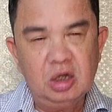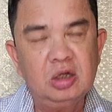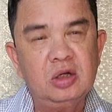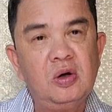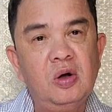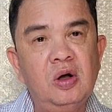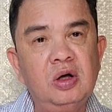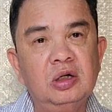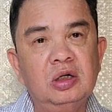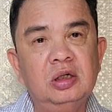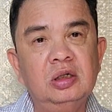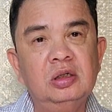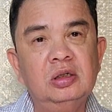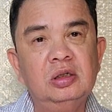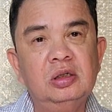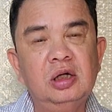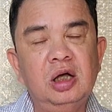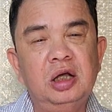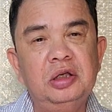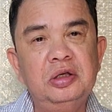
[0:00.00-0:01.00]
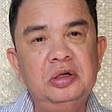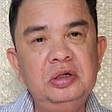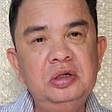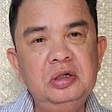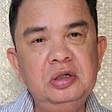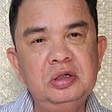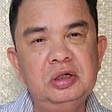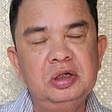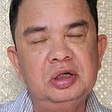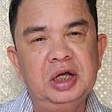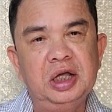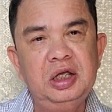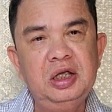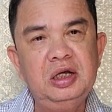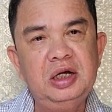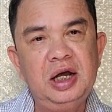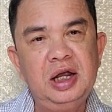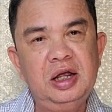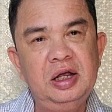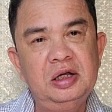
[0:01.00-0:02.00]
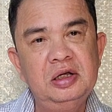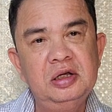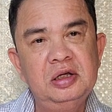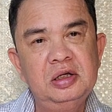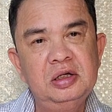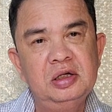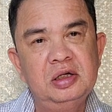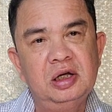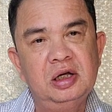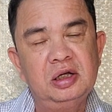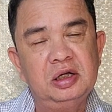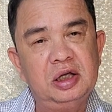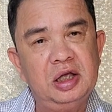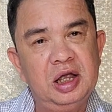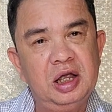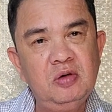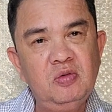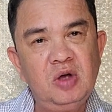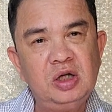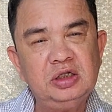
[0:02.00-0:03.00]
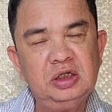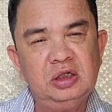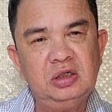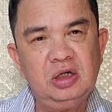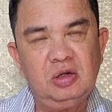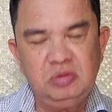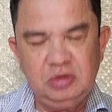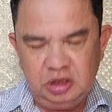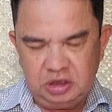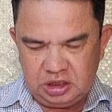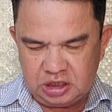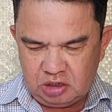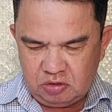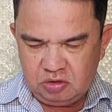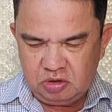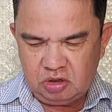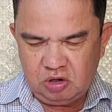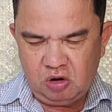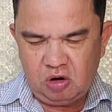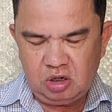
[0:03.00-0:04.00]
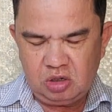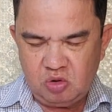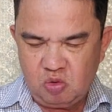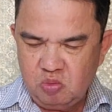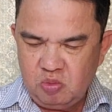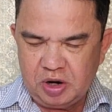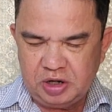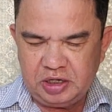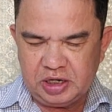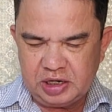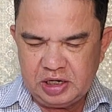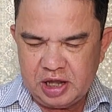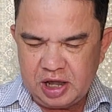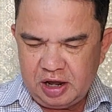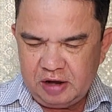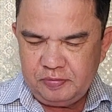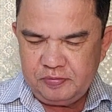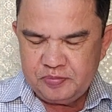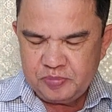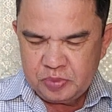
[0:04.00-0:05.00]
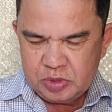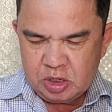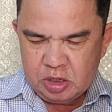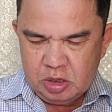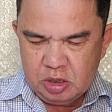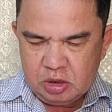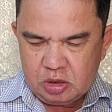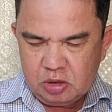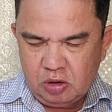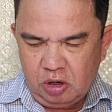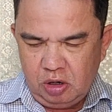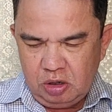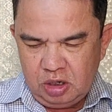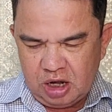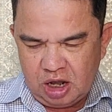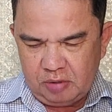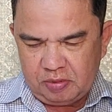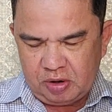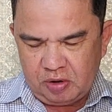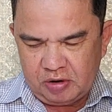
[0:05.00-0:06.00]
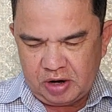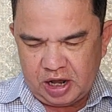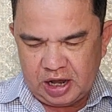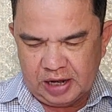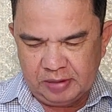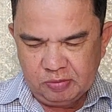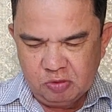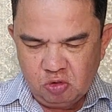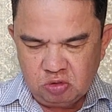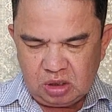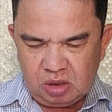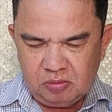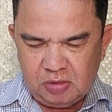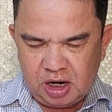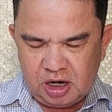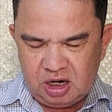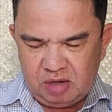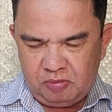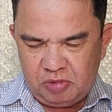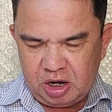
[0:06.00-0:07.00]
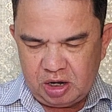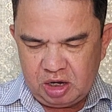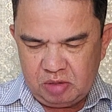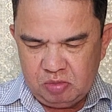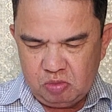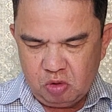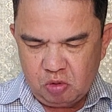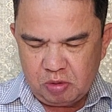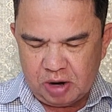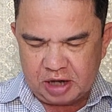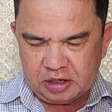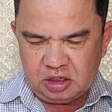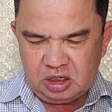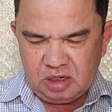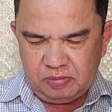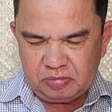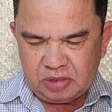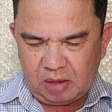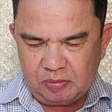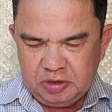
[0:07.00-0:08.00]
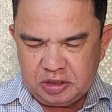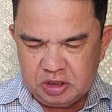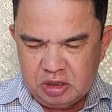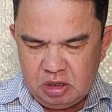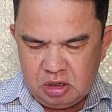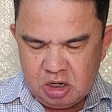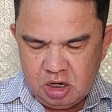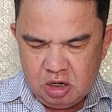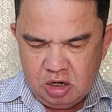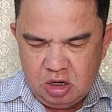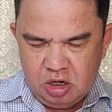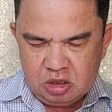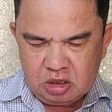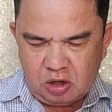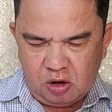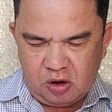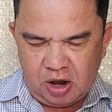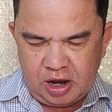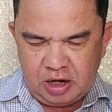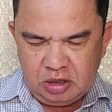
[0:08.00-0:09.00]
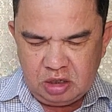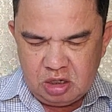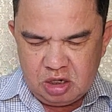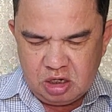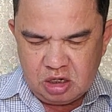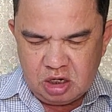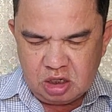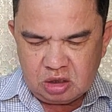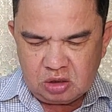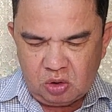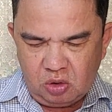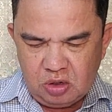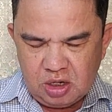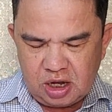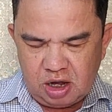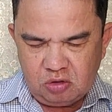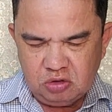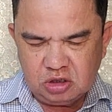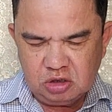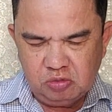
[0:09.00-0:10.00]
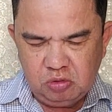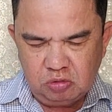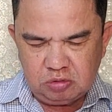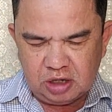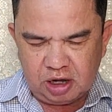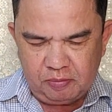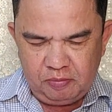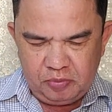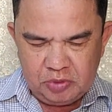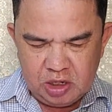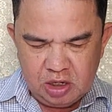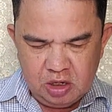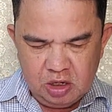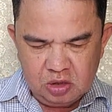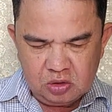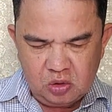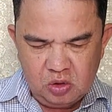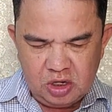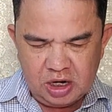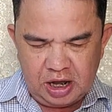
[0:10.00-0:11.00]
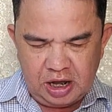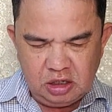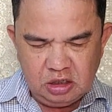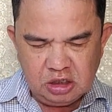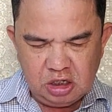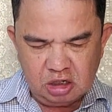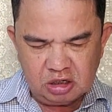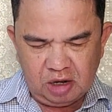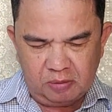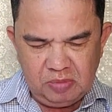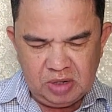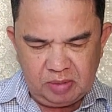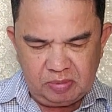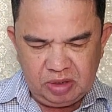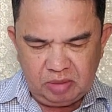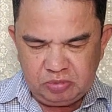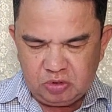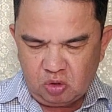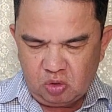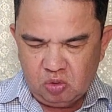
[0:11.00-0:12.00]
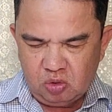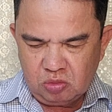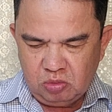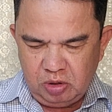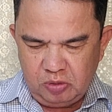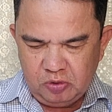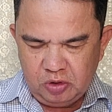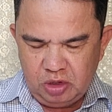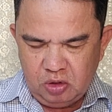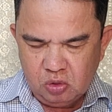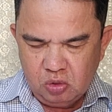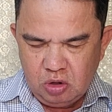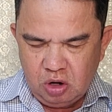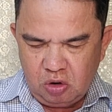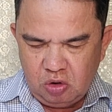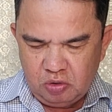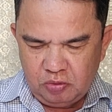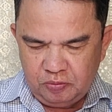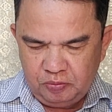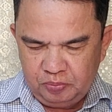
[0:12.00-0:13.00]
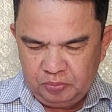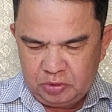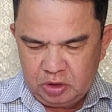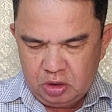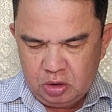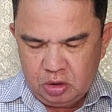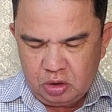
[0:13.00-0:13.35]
à, còn à, những người gây ra à, cái án quan sai cho ông thì sao họ cũng phải trả giá đó là vào ngày 21 tháng 3 năm 2, 1989 tòa án nhân dân tối cao sự phúc thẩm tuyên án sơ thẩm 5 năm tù với Nguyễn Hữu Đô